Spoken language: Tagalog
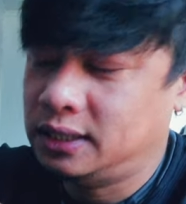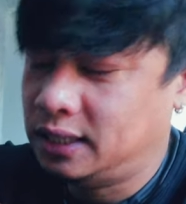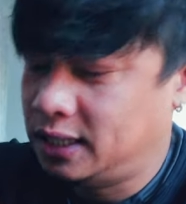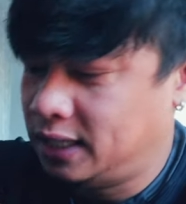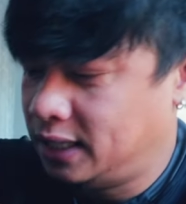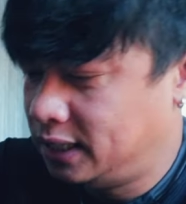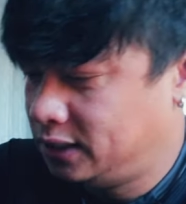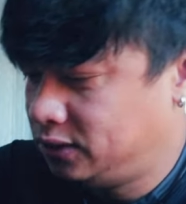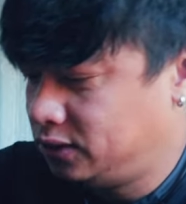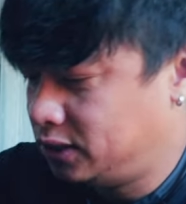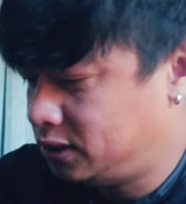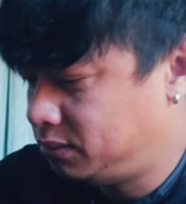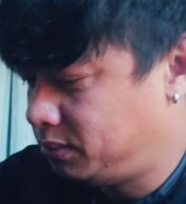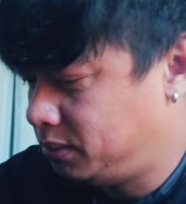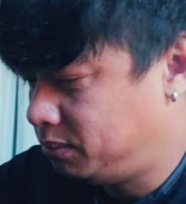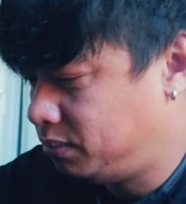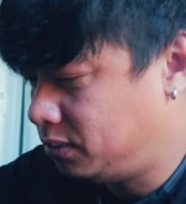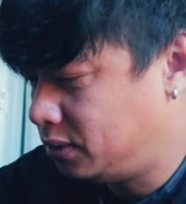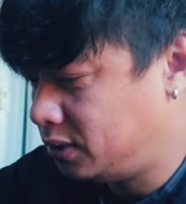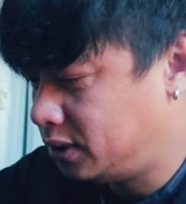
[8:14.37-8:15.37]
Yan,
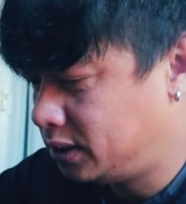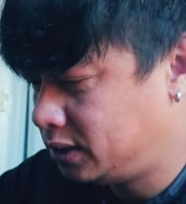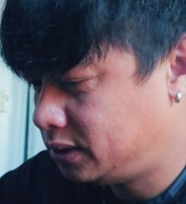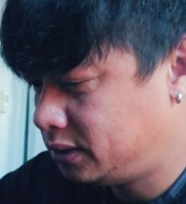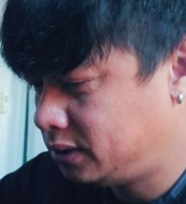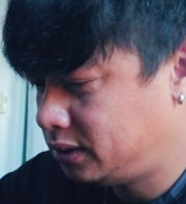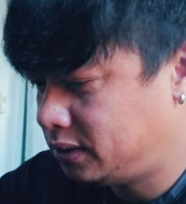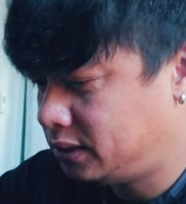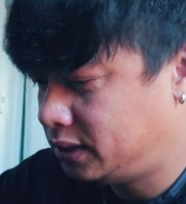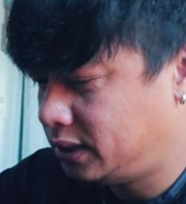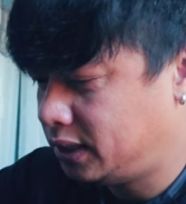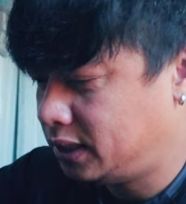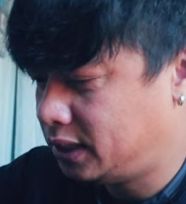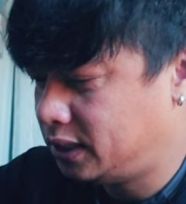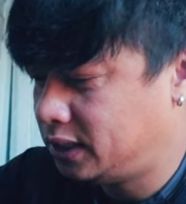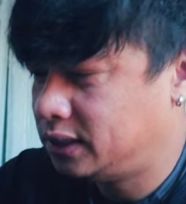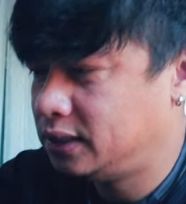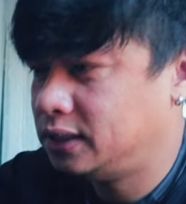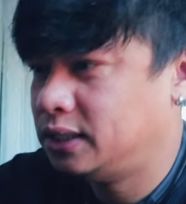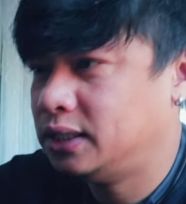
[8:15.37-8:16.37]
USB port.
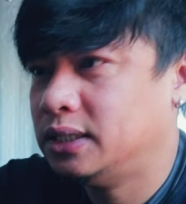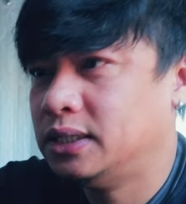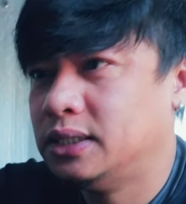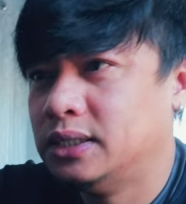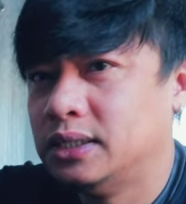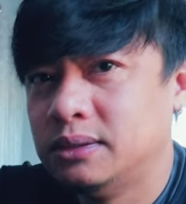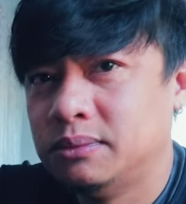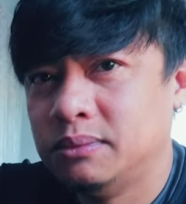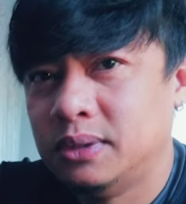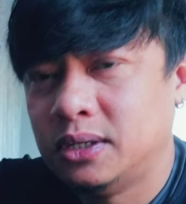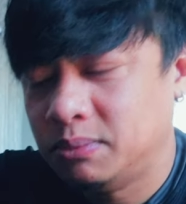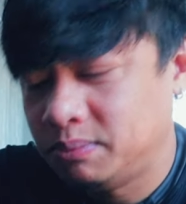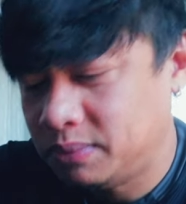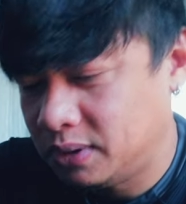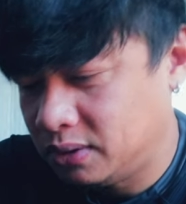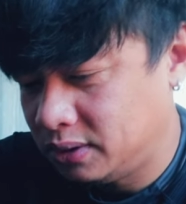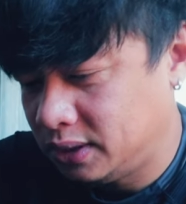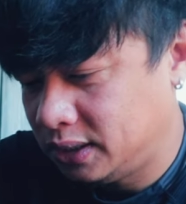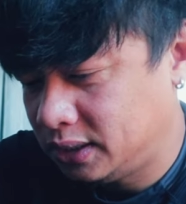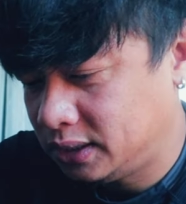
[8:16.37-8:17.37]
And, meron
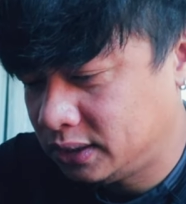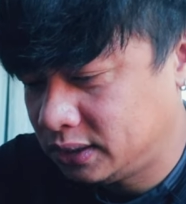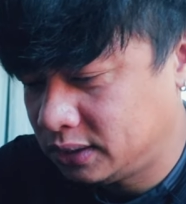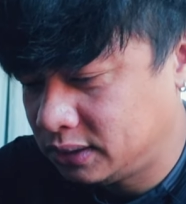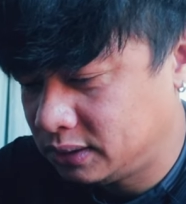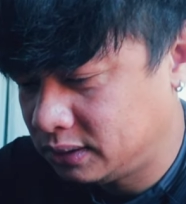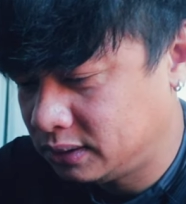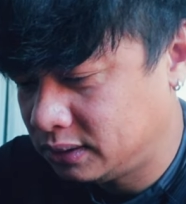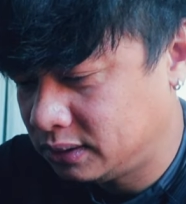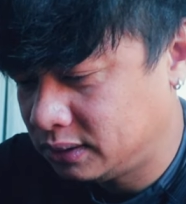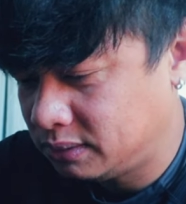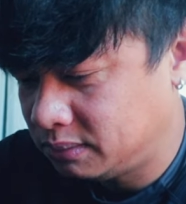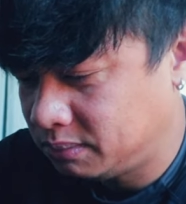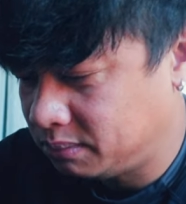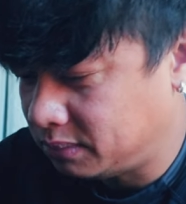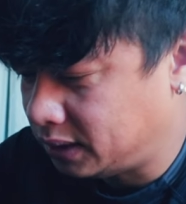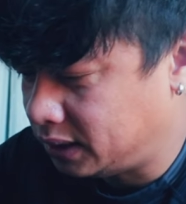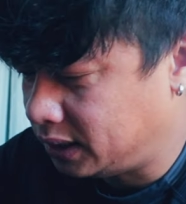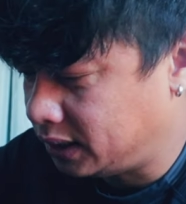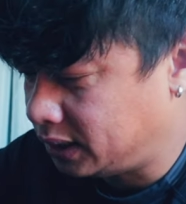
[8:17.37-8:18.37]
pa uling
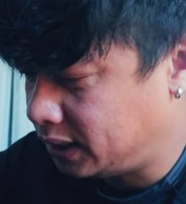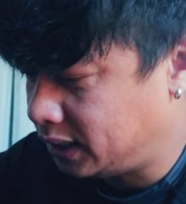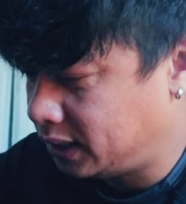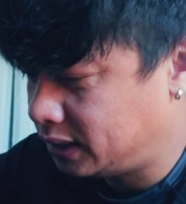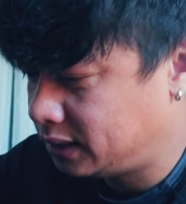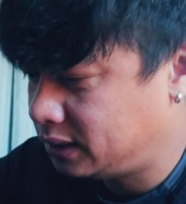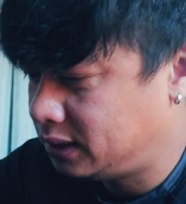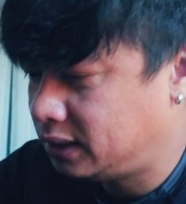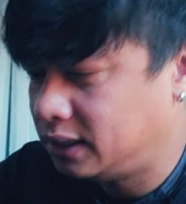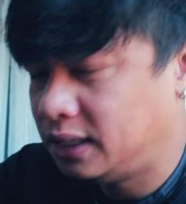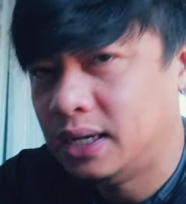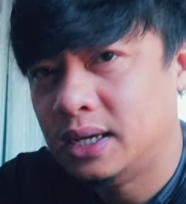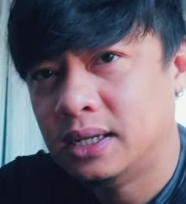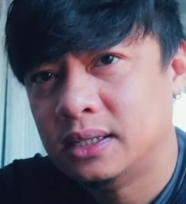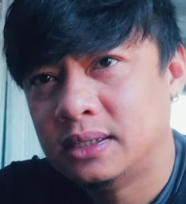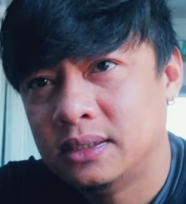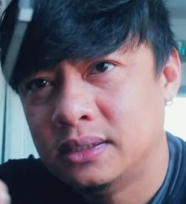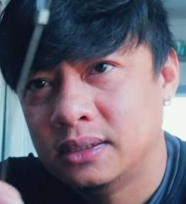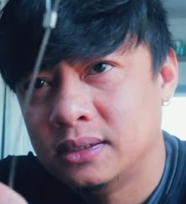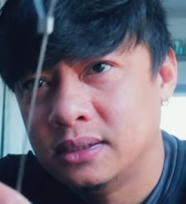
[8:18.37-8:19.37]
pandikit.
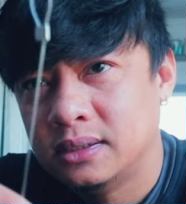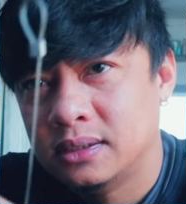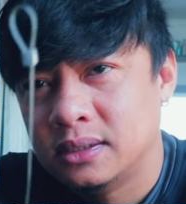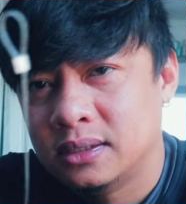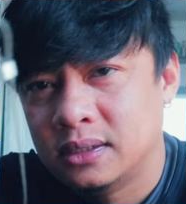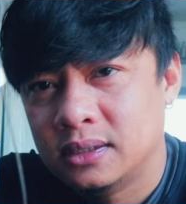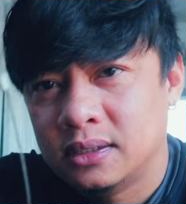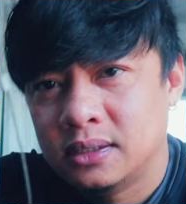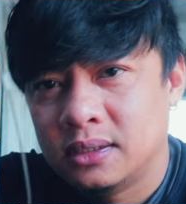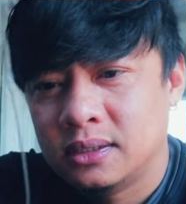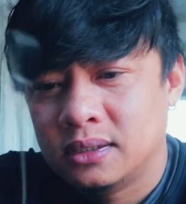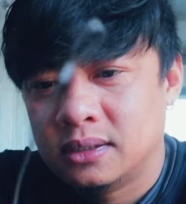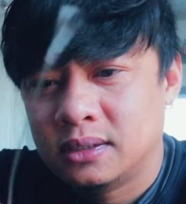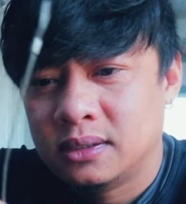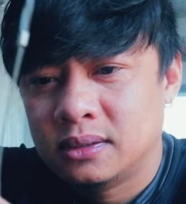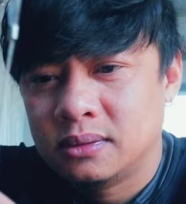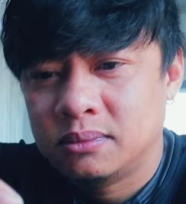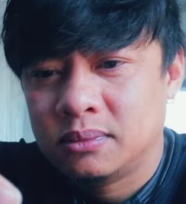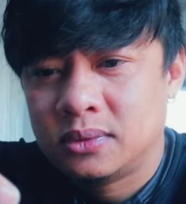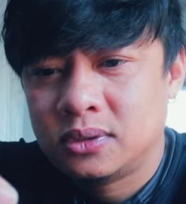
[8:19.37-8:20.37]
And,
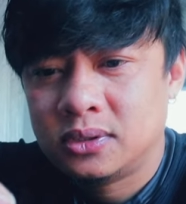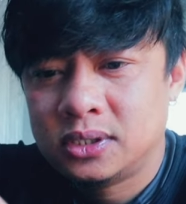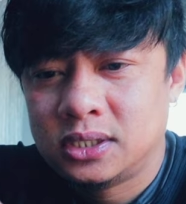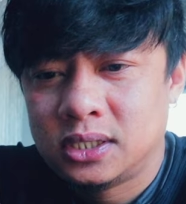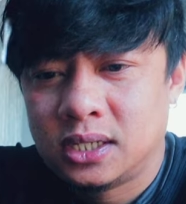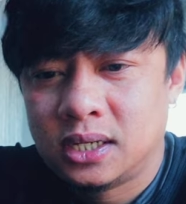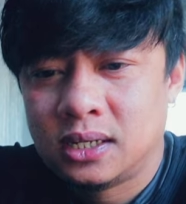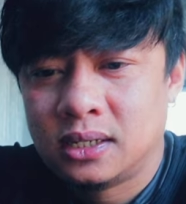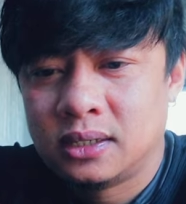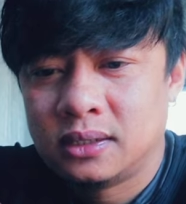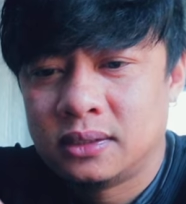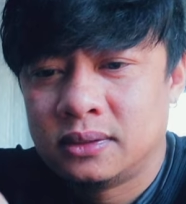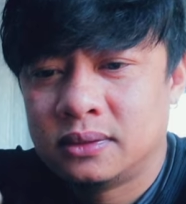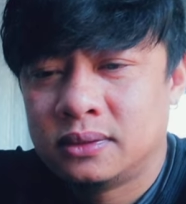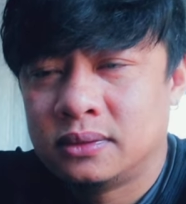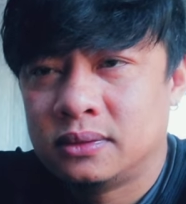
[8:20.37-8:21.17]
ano siyang